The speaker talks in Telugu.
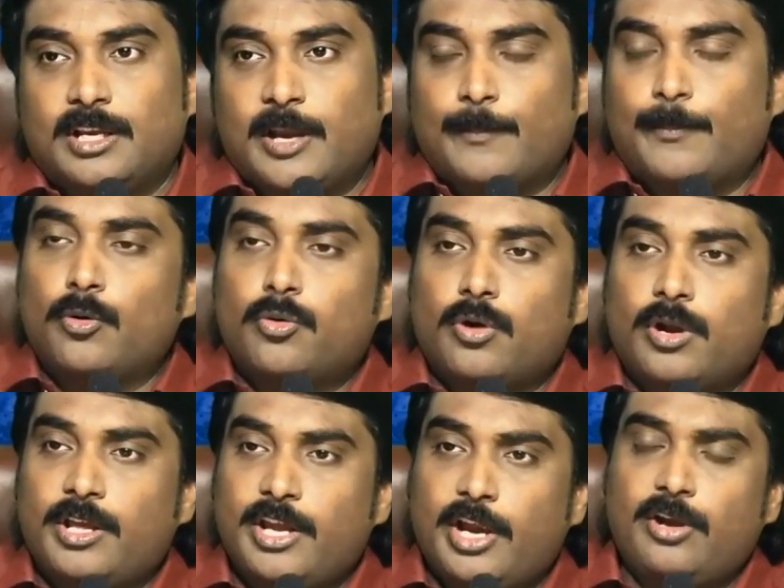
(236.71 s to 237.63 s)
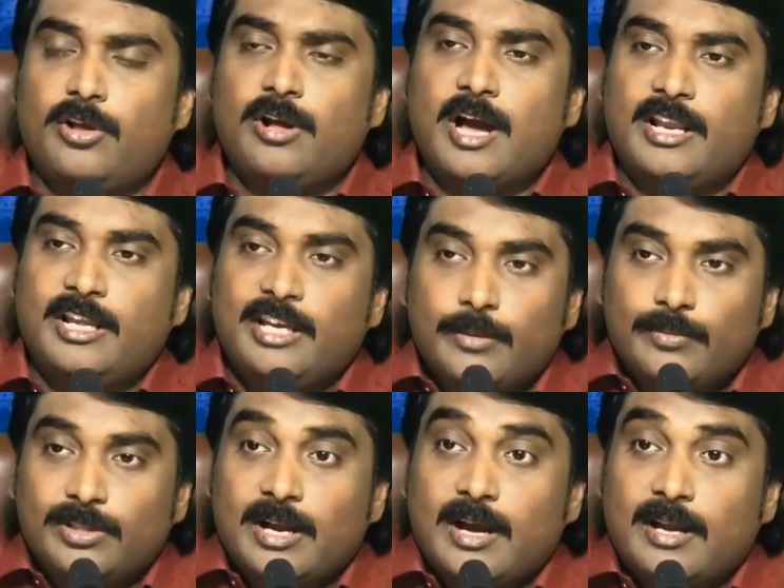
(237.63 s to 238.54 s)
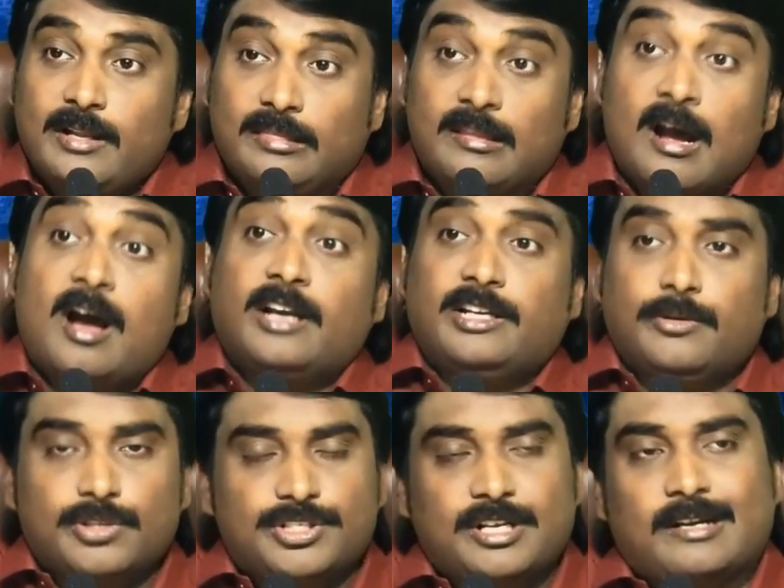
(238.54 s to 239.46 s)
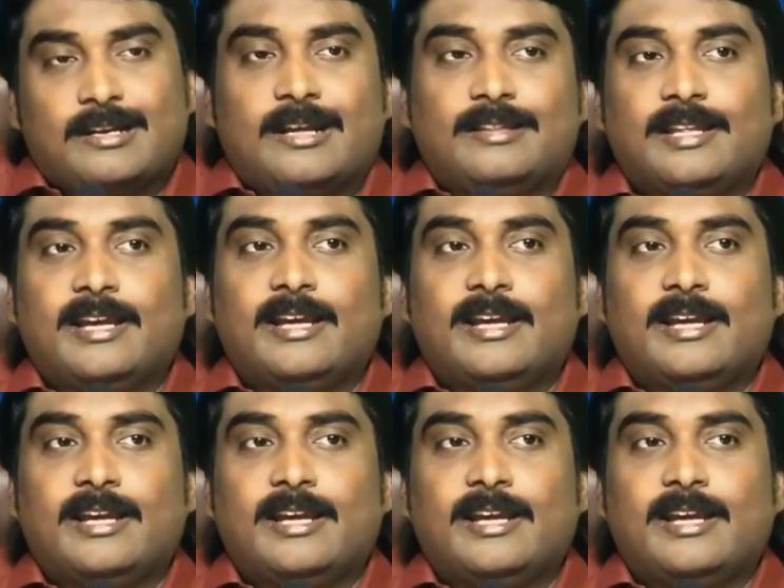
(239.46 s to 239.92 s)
ఎప్పుడు కూడా ఏడు కానీ ఎనిమిది కానీ దాటి వచ్చినట్లయితే